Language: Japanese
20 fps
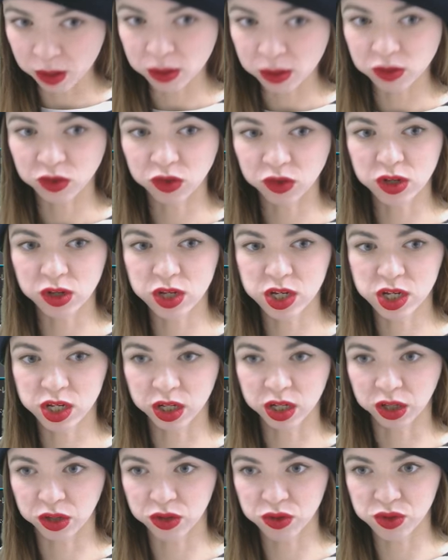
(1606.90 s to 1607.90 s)
新試合
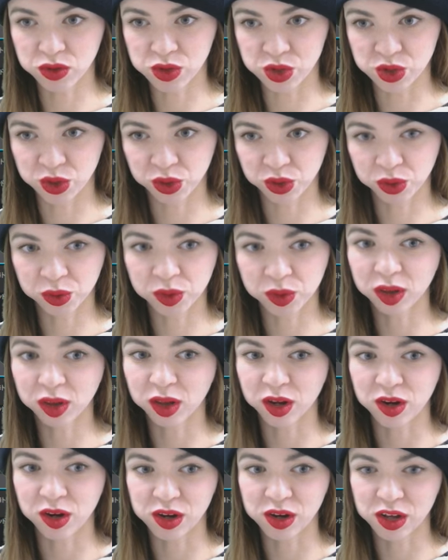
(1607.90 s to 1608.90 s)
94あ
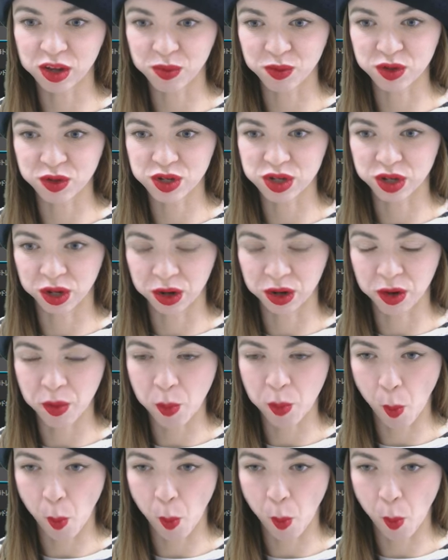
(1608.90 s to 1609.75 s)
たりに来ましたね